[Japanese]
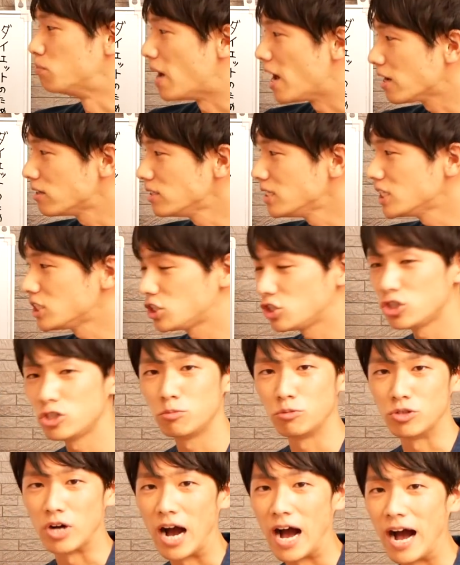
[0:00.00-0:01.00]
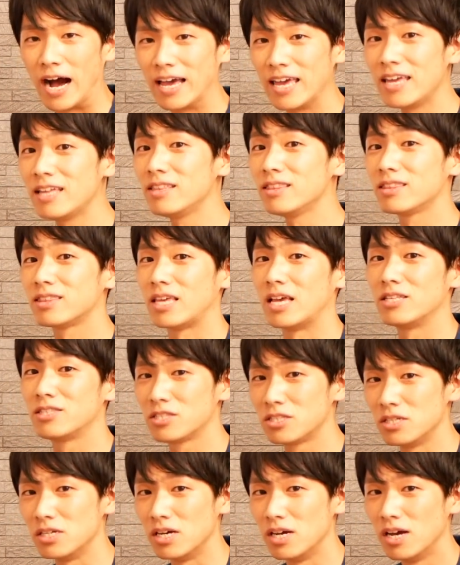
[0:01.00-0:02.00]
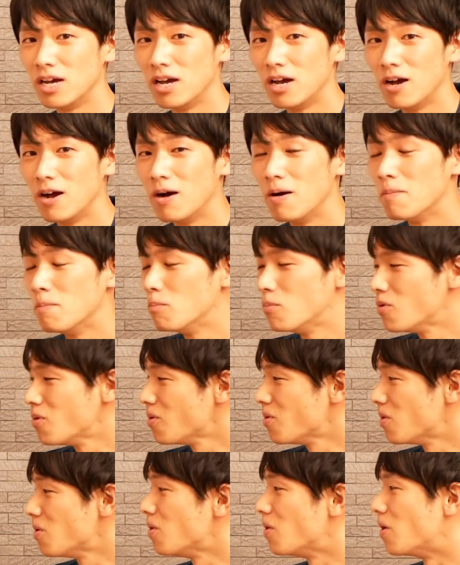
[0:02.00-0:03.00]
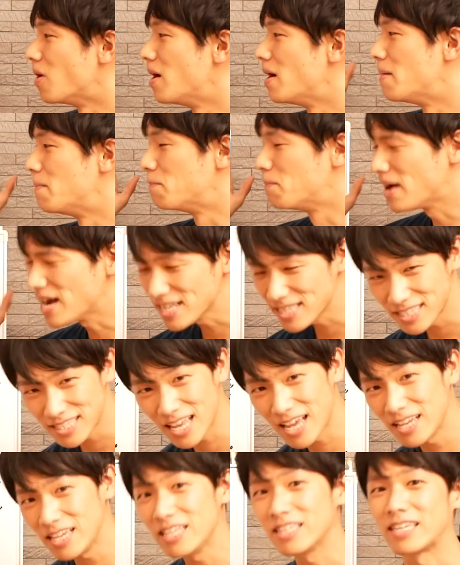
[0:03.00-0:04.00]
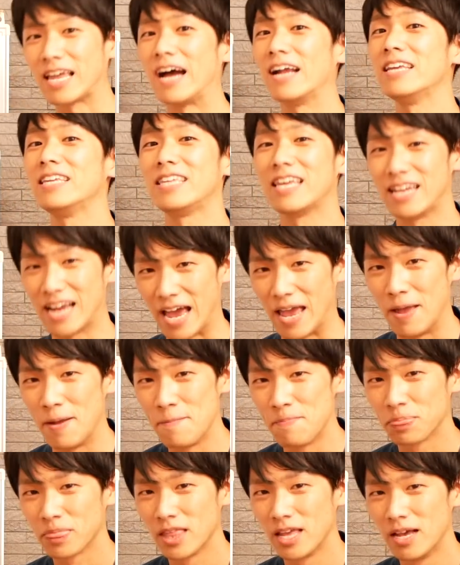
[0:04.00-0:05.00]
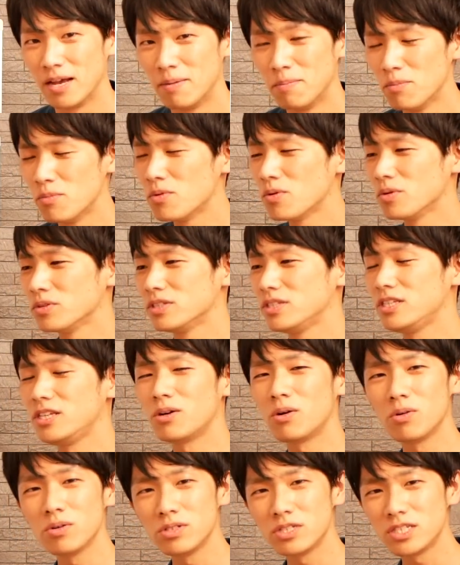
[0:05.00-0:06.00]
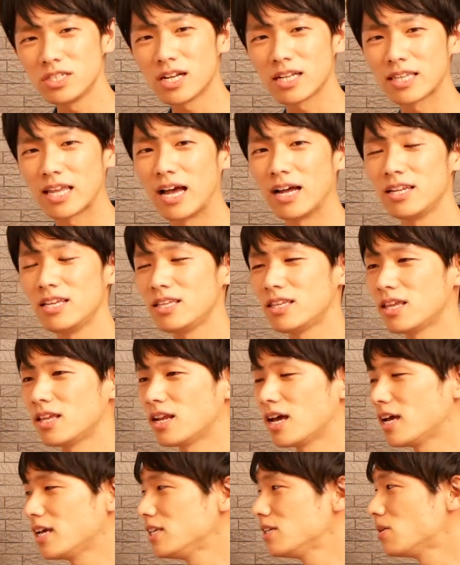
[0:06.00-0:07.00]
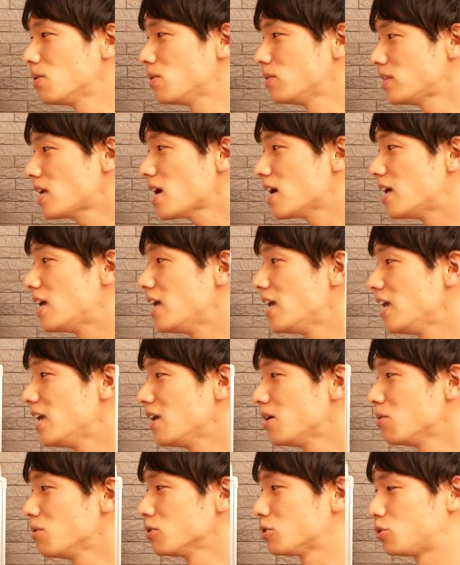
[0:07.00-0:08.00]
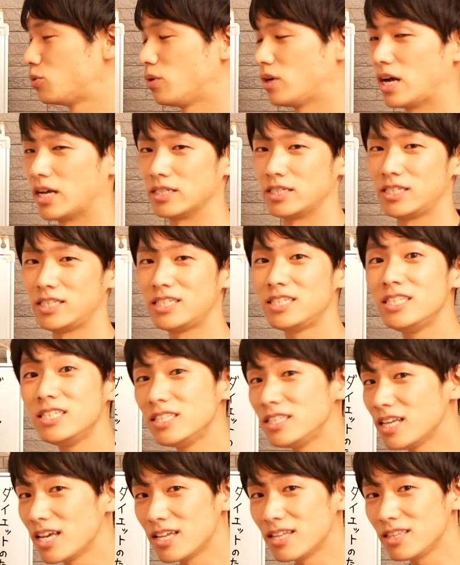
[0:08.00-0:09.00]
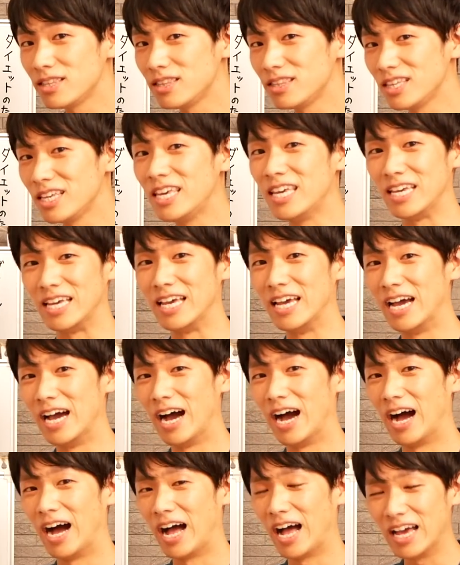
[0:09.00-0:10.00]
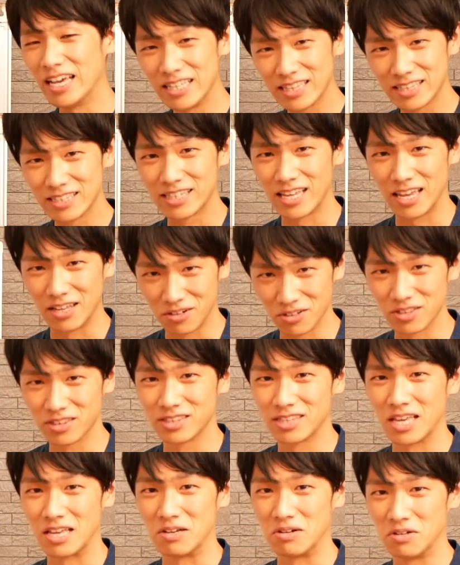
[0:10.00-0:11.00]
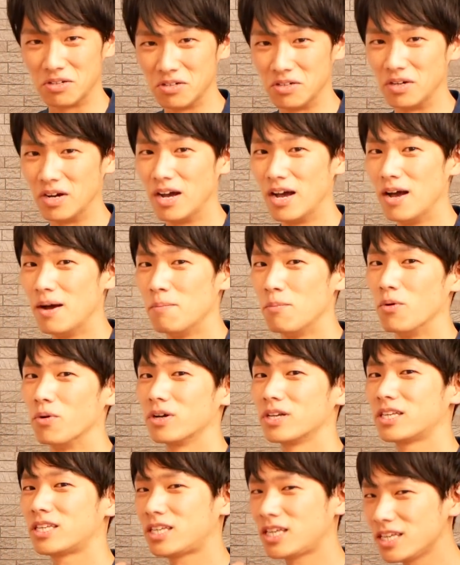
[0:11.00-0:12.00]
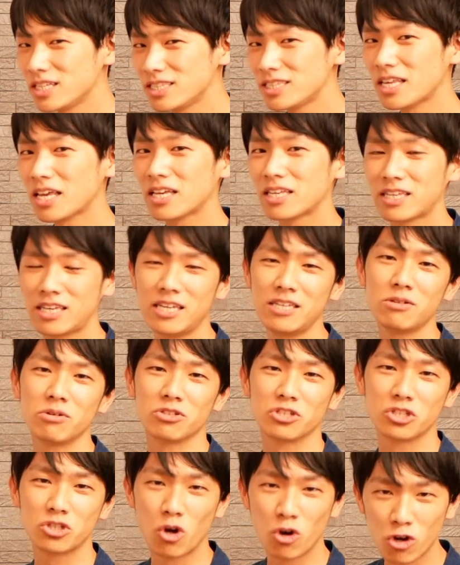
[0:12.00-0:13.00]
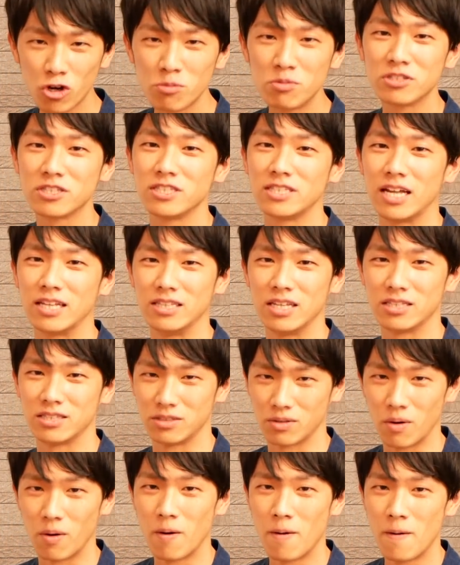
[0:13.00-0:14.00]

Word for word: マグネシウム亜鉛鉄もうまさに足りてないもう日本人が足りてないような栄養素が自然に入ってるっていうもう奇跡の植物なんですよ